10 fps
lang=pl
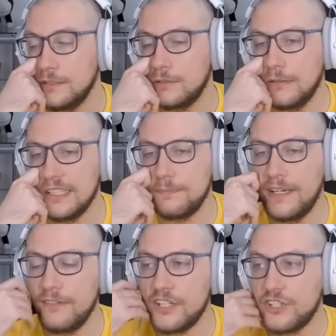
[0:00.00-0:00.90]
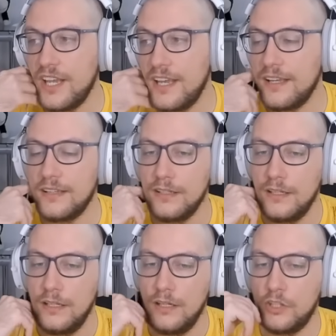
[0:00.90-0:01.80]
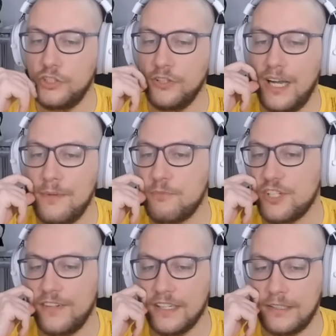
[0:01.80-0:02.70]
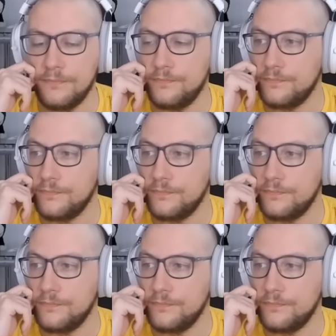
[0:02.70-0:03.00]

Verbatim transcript: która sprawia, że osiągamy przewagę.